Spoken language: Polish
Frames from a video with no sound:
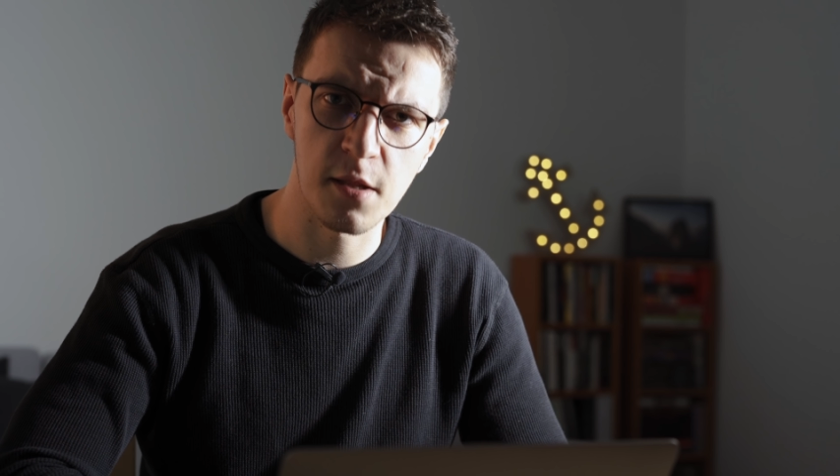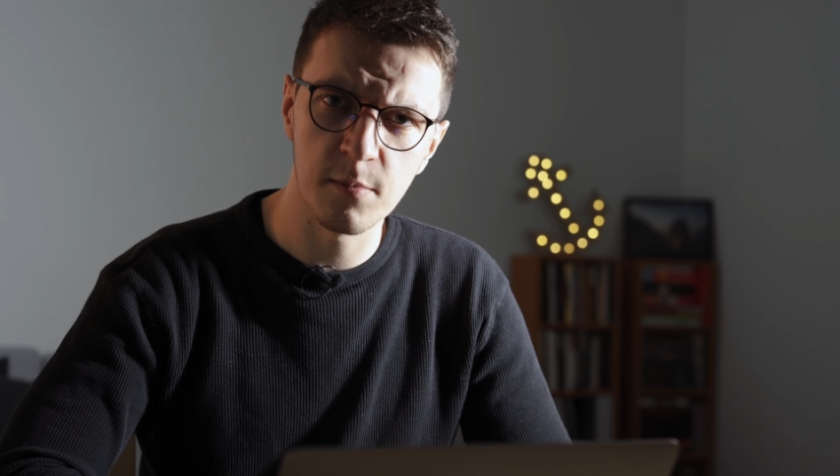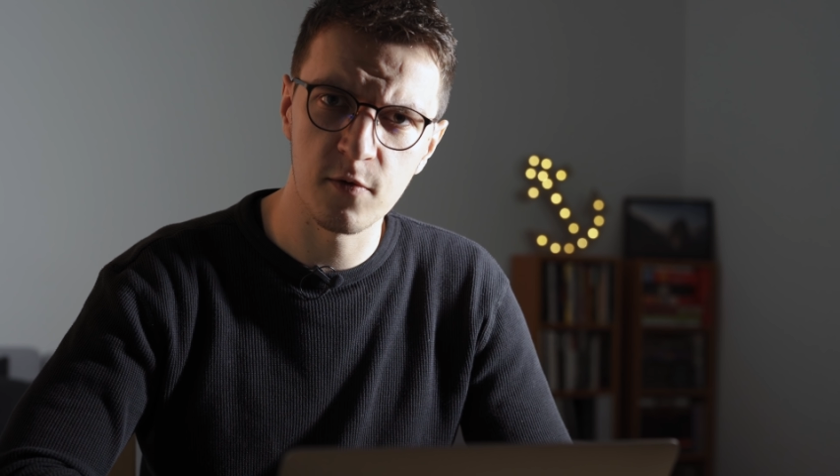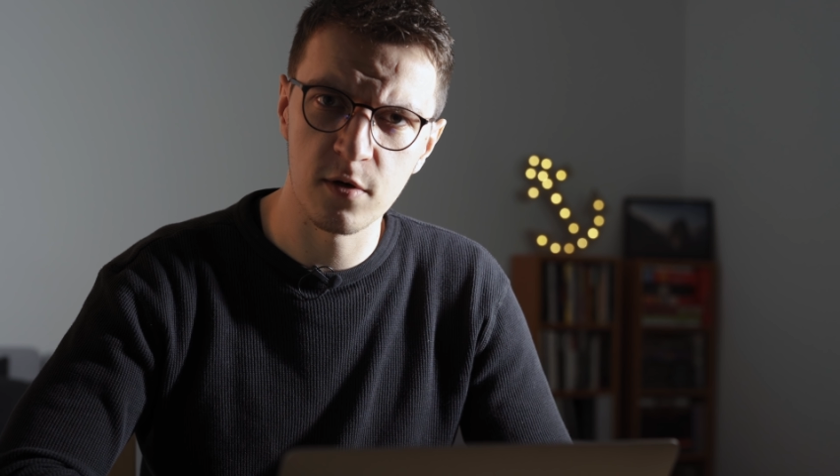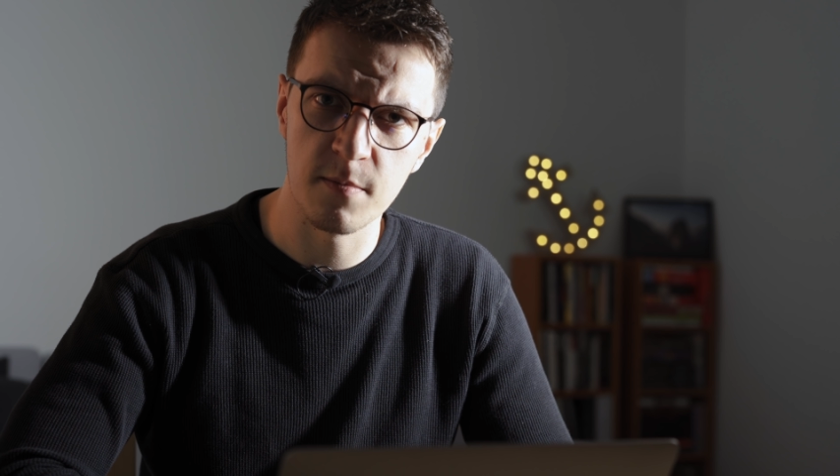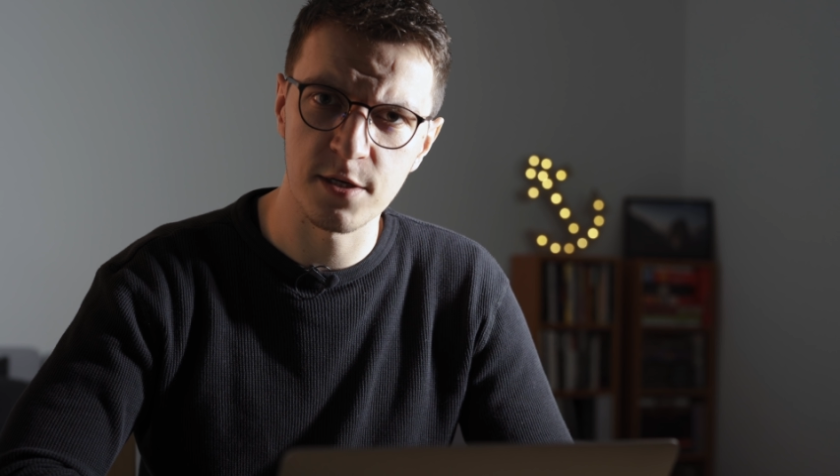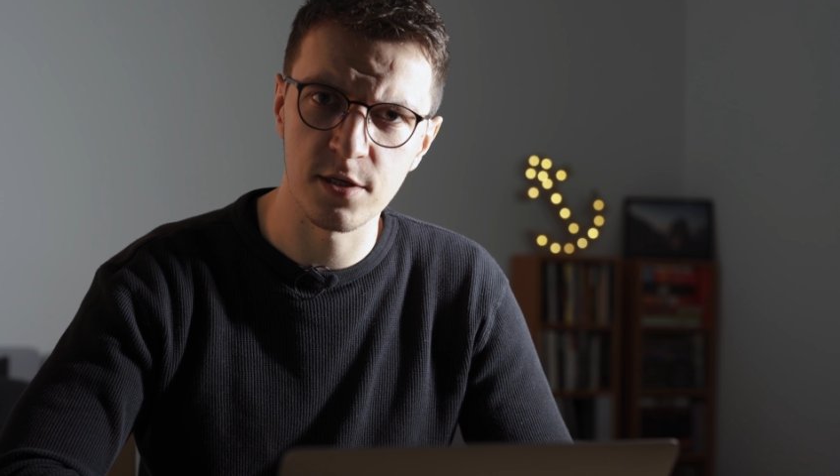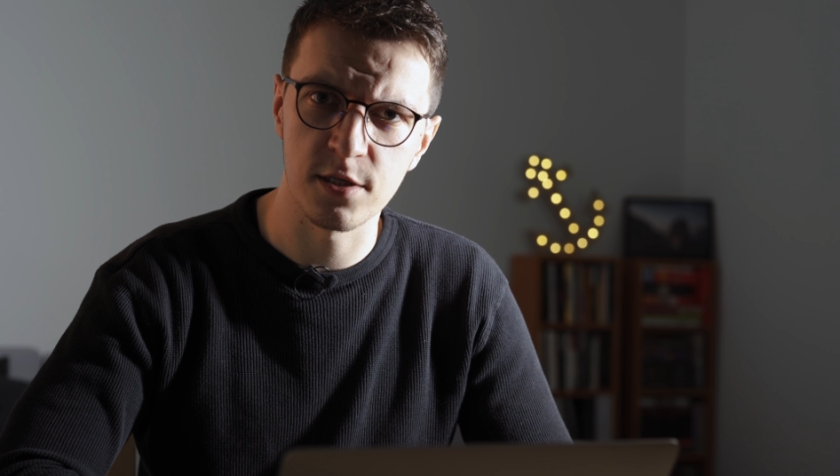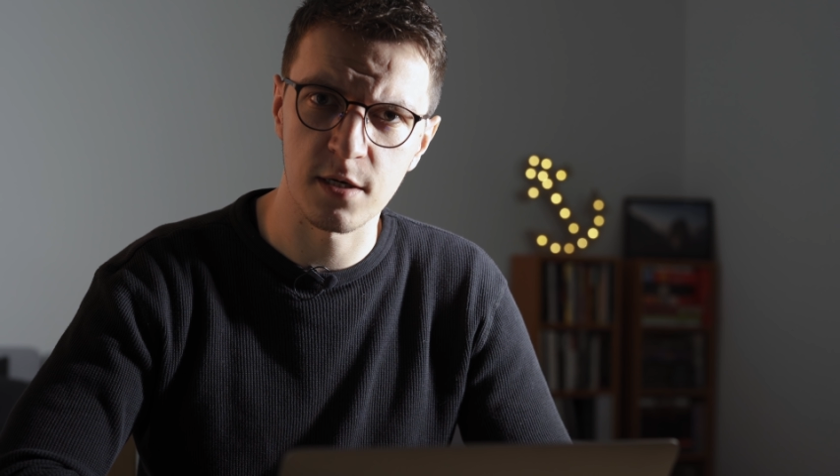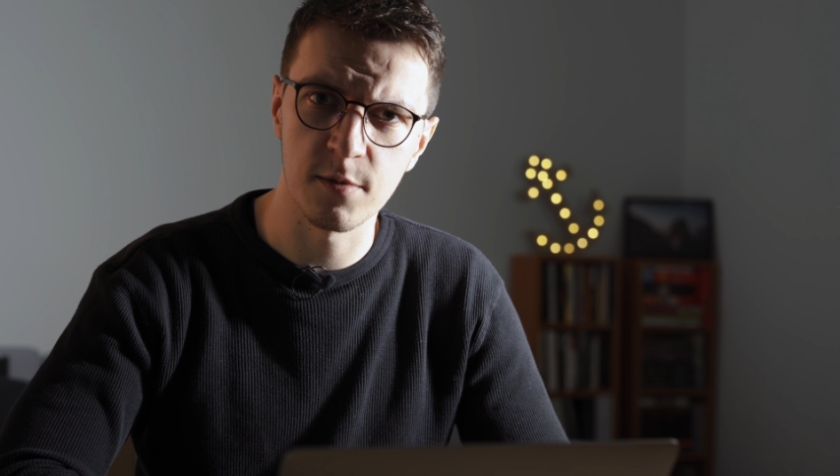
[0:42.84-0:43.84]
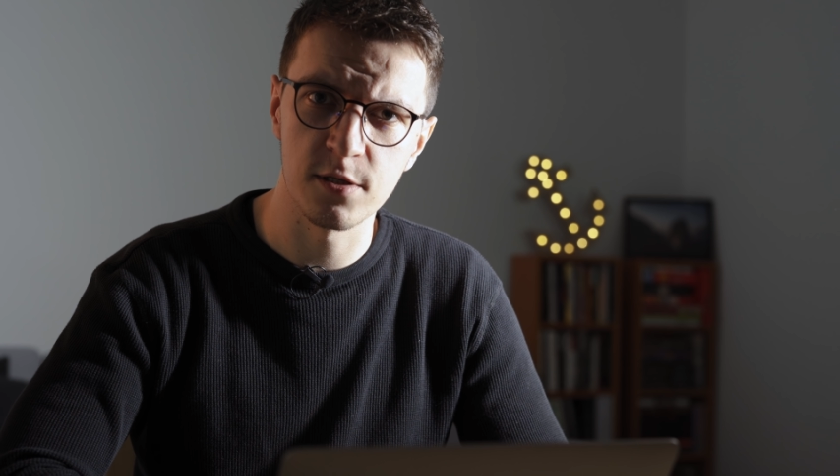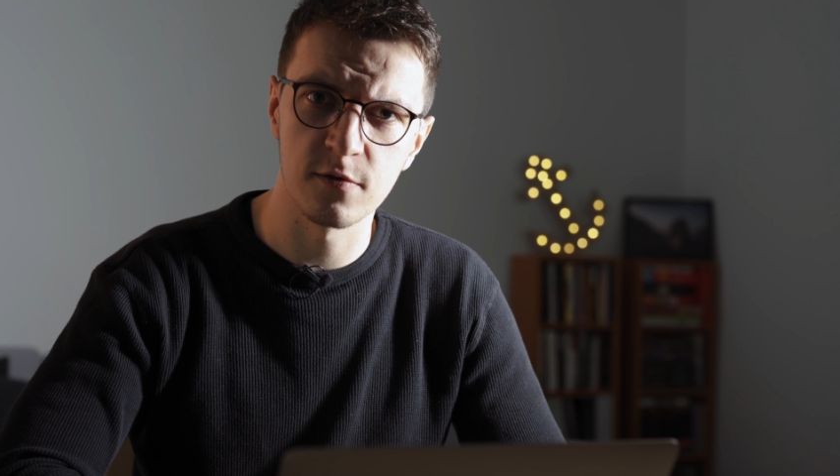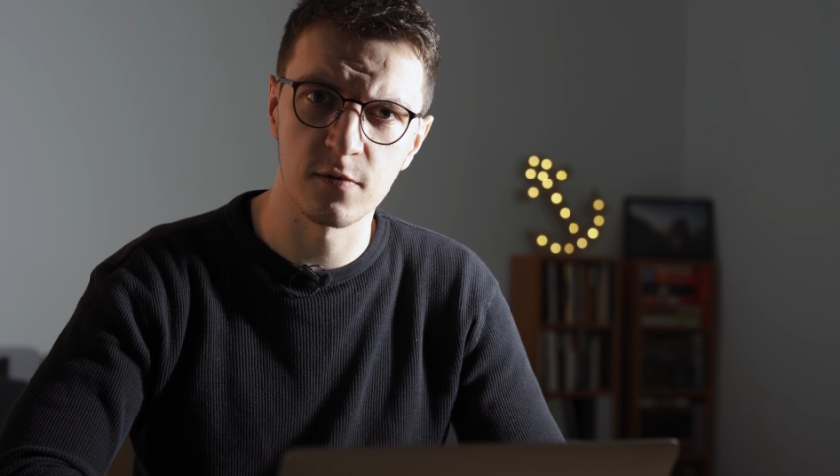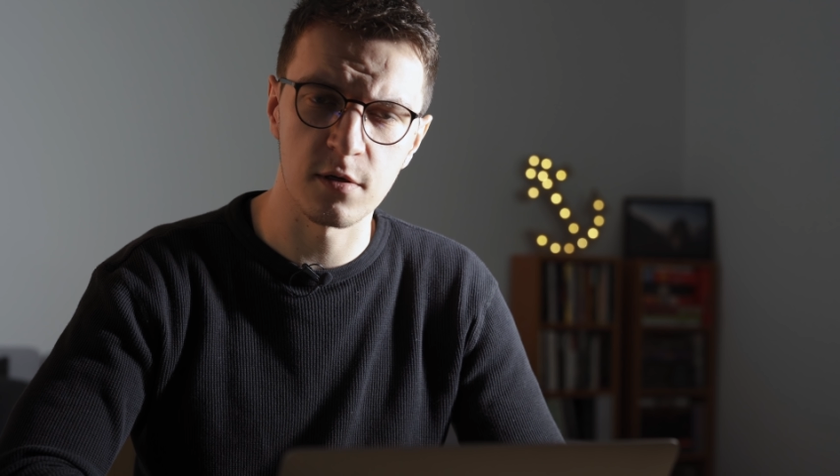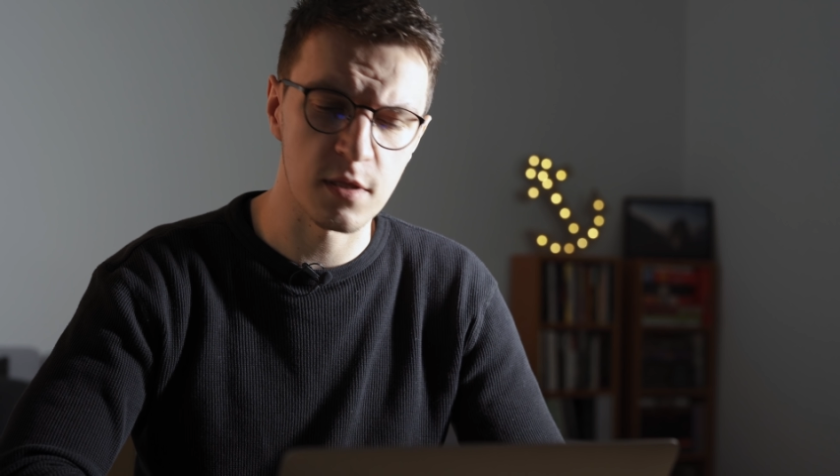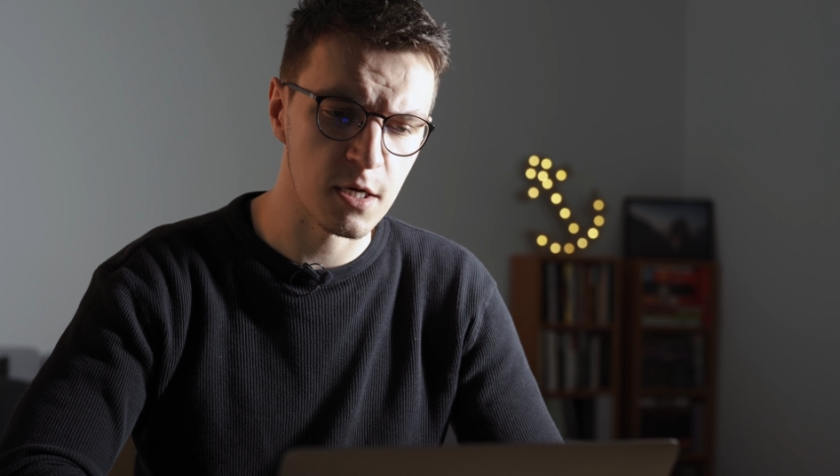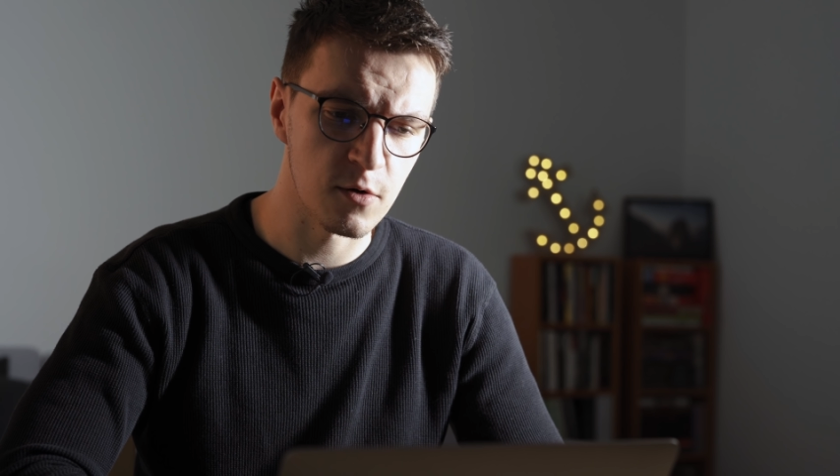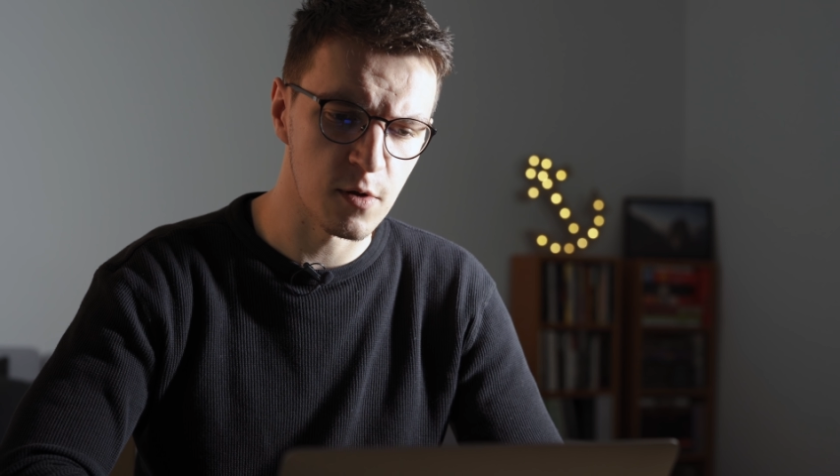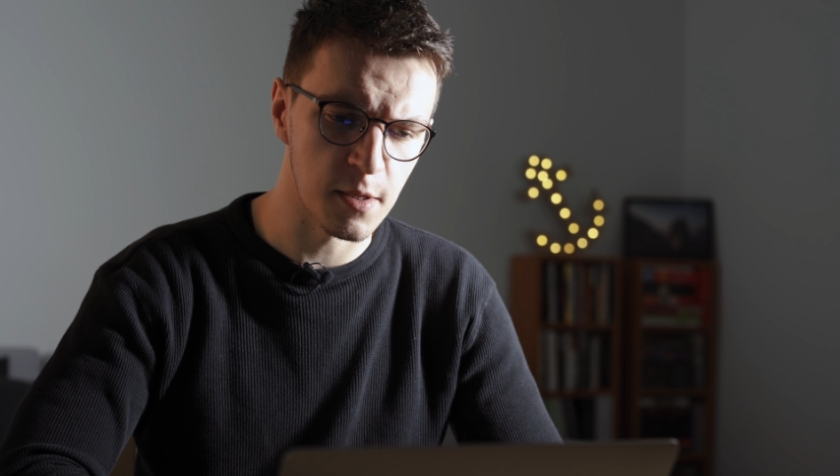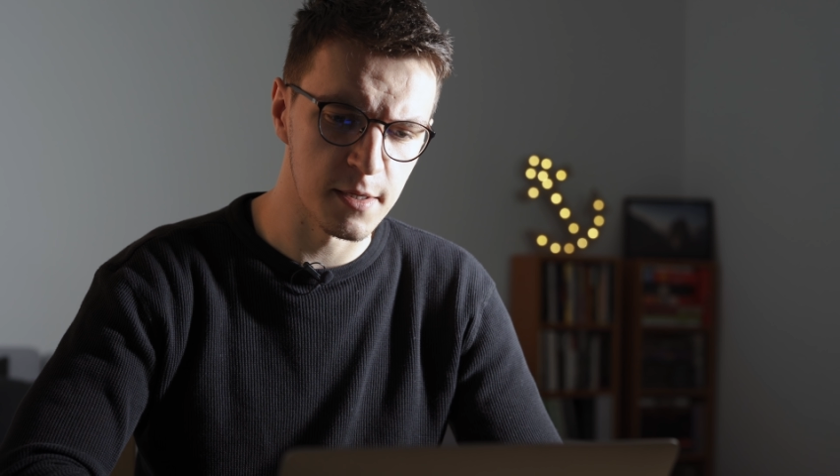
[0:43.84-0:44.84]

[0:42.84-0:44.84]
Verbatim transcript: to sobie wyobrazić, jak będzie wyglądało